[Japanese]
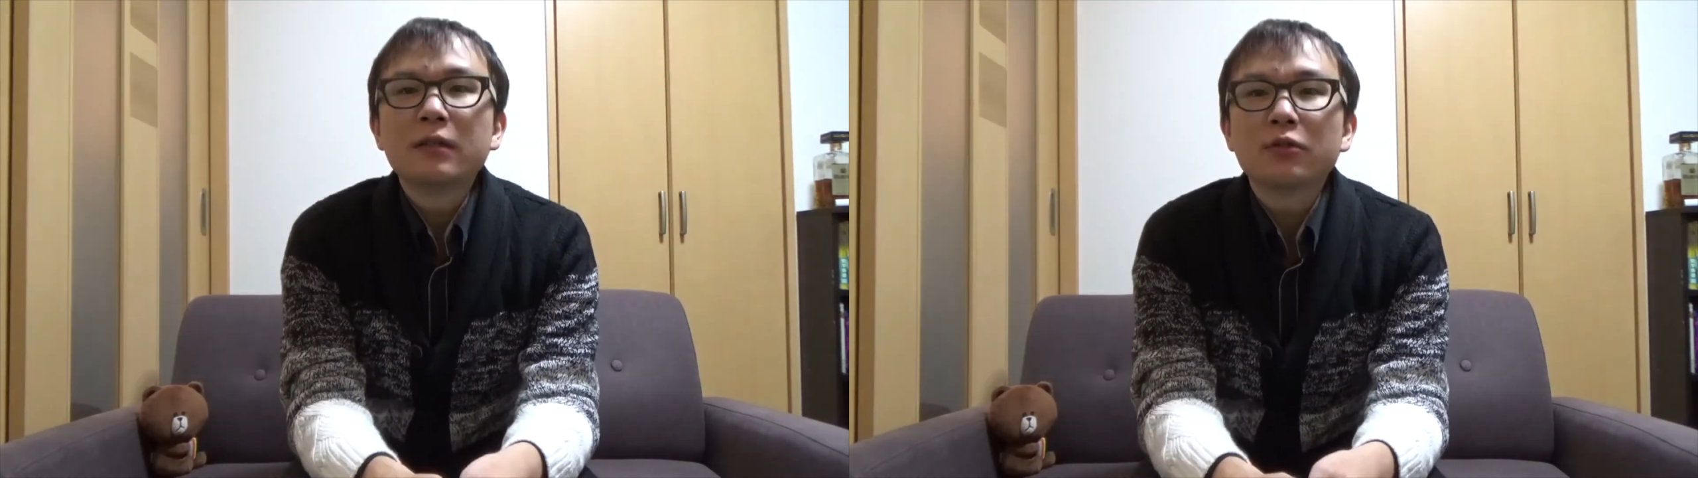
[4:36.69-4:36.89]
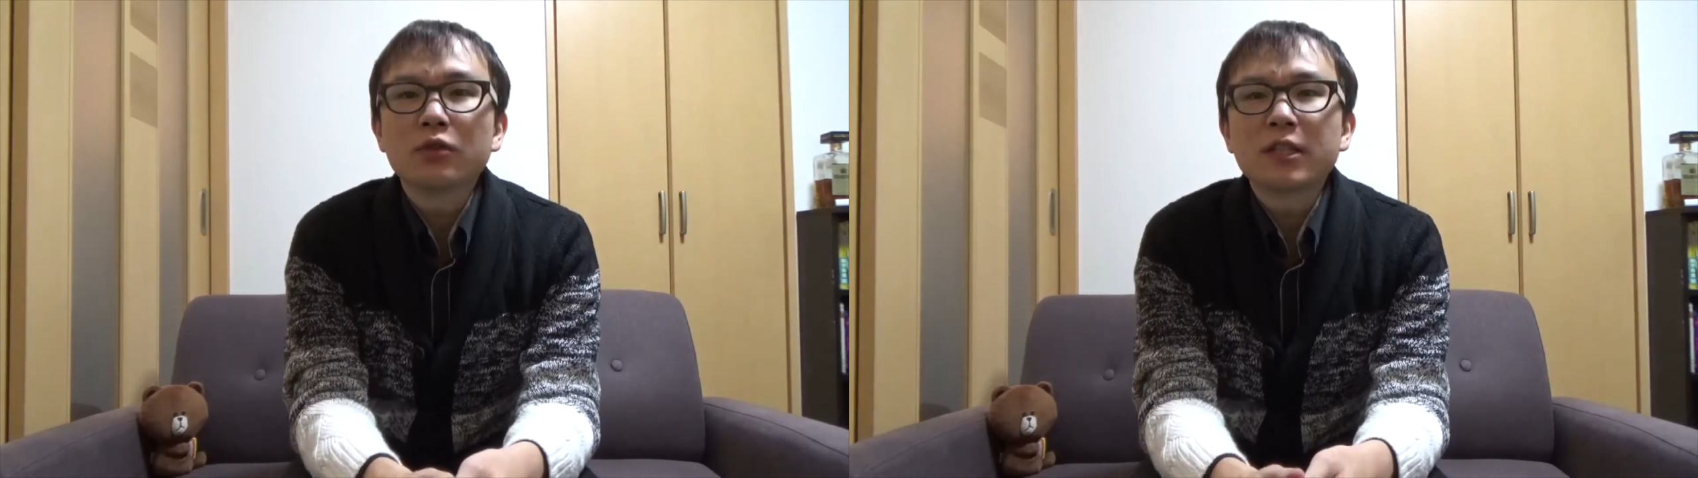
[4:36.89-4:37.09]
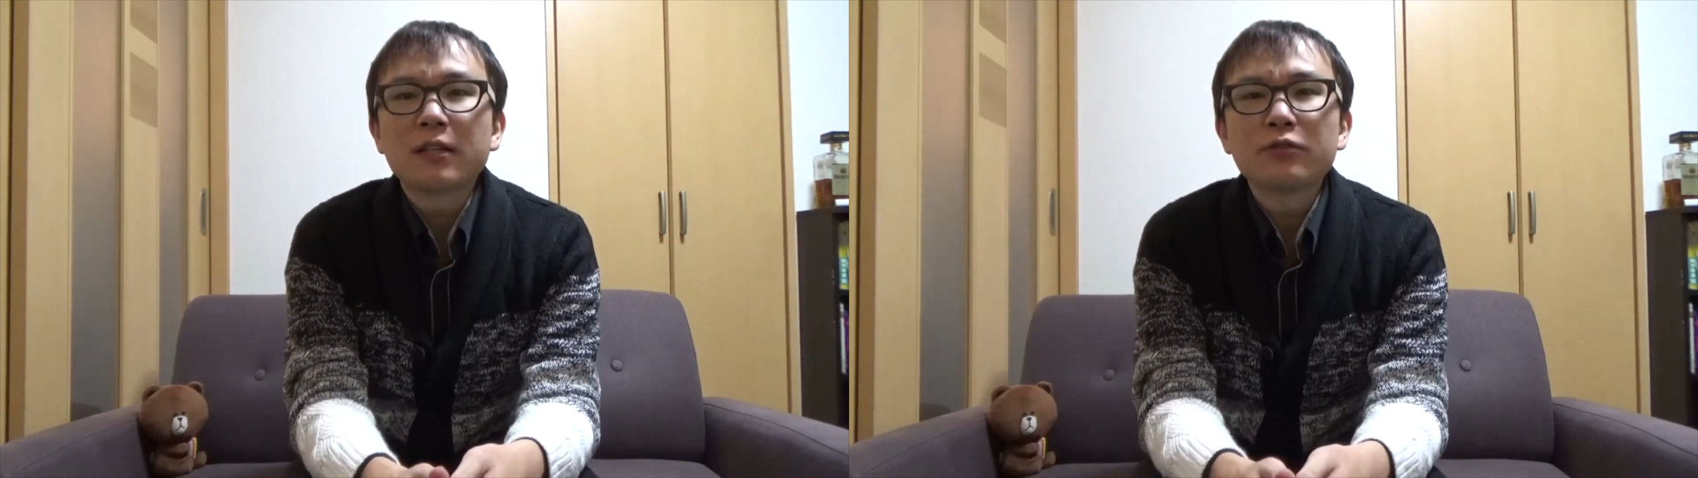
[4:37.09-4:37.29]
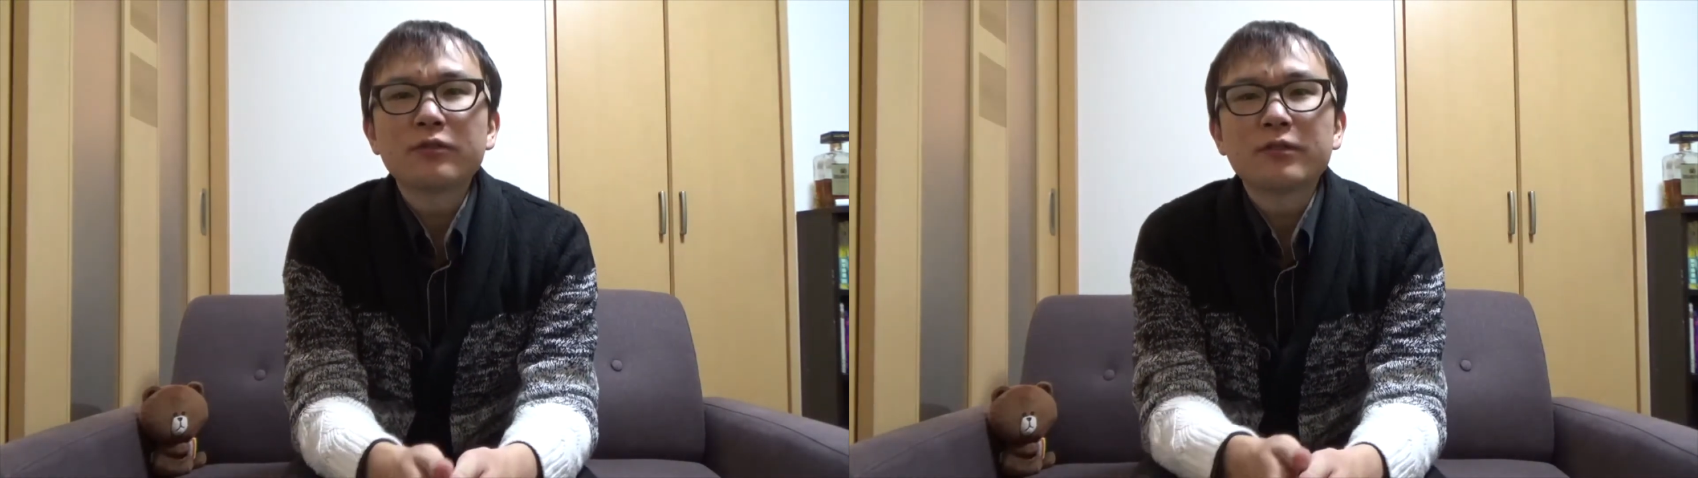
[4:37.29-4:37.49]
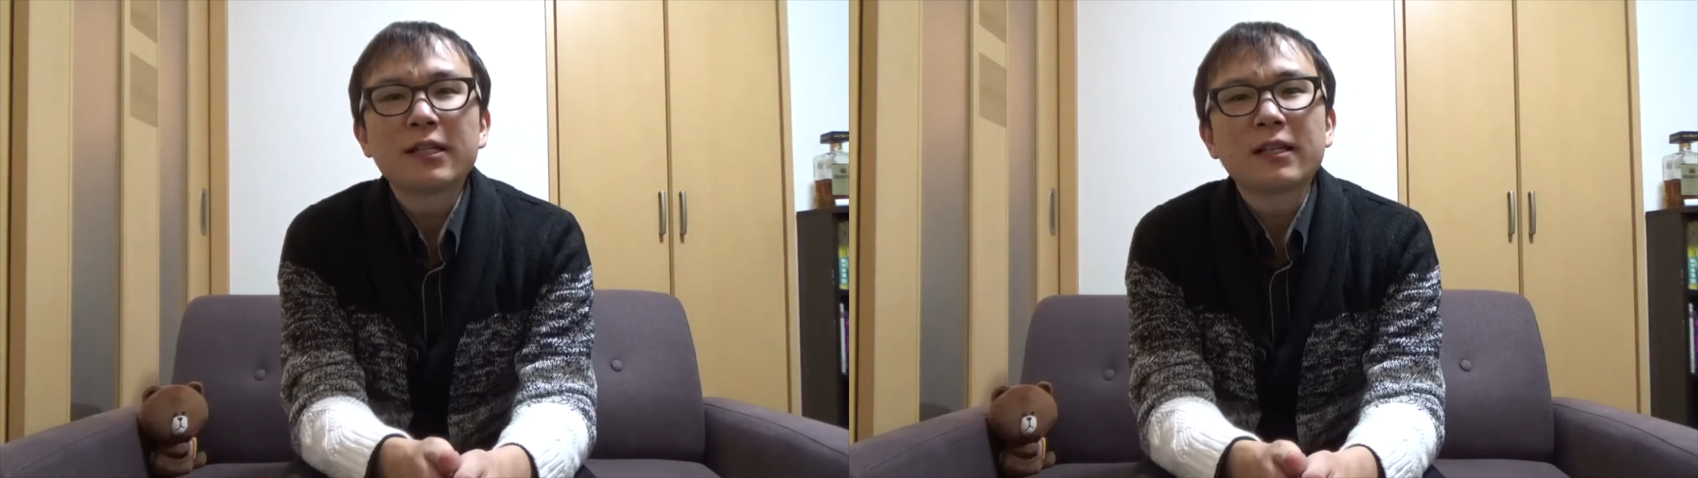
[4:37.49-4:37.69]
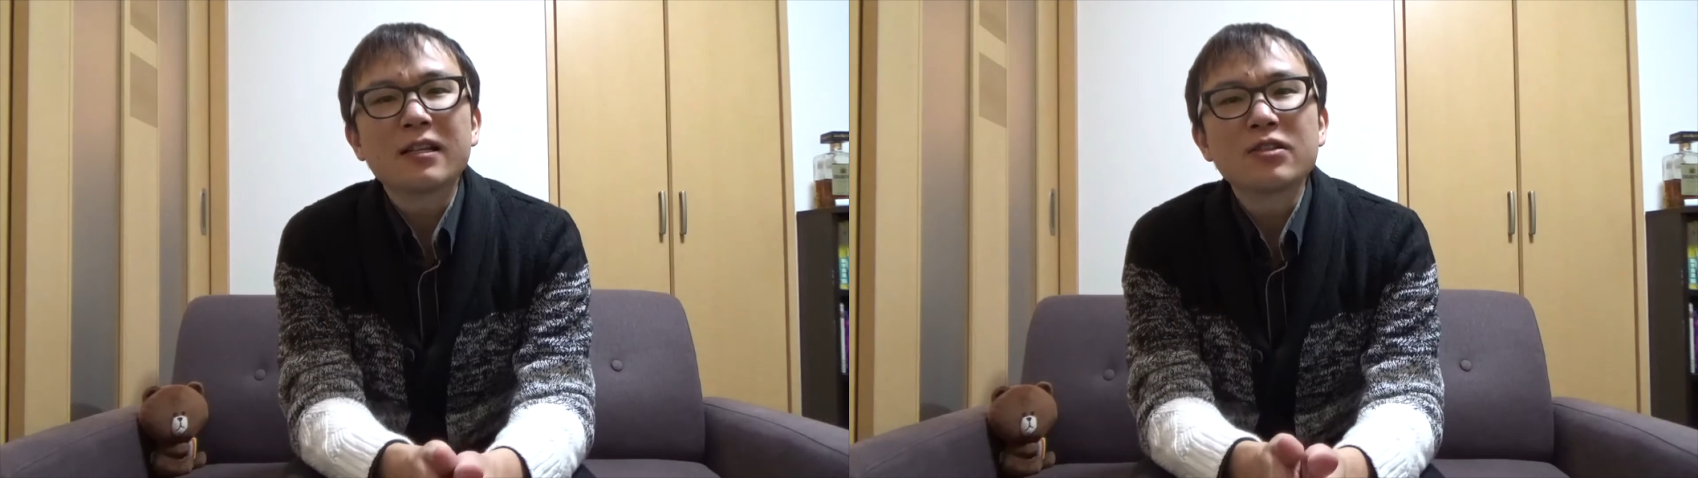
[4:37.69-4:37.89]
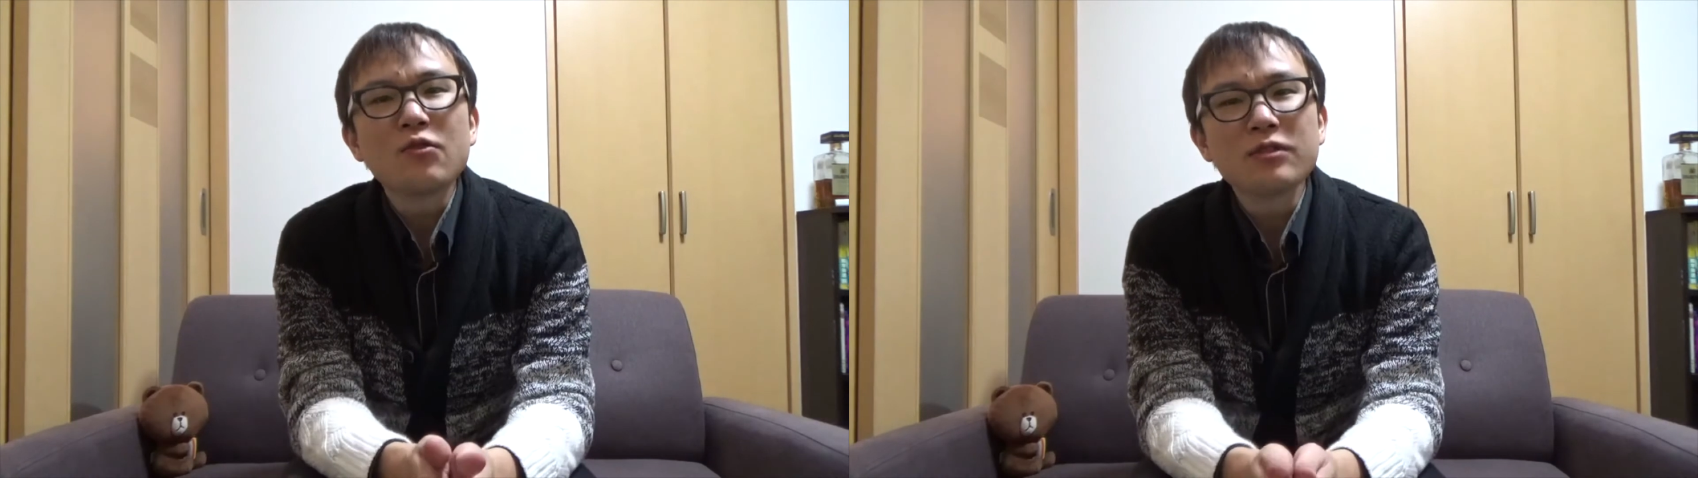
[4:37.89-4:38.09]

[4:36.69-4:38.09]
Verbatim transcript: どっちかというとなんか損